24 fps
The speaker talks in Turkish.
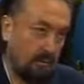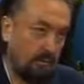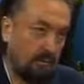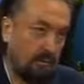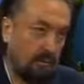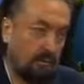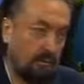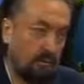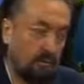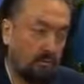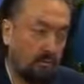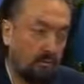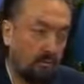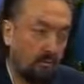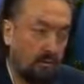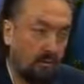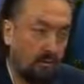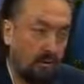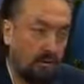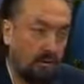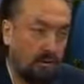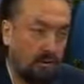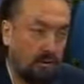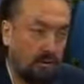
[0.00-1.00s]
Yani bunun
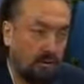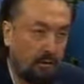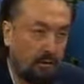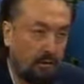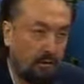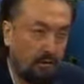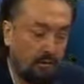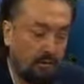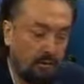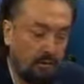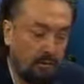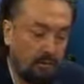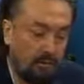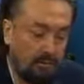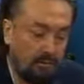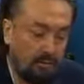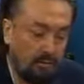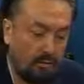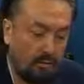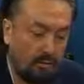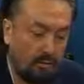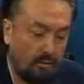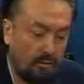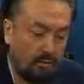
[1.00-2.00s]
Kur'an'daki
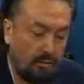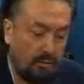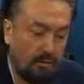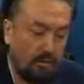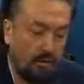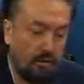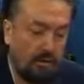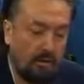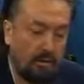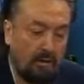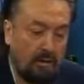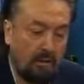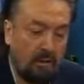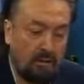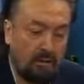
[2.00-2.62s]
gösterilen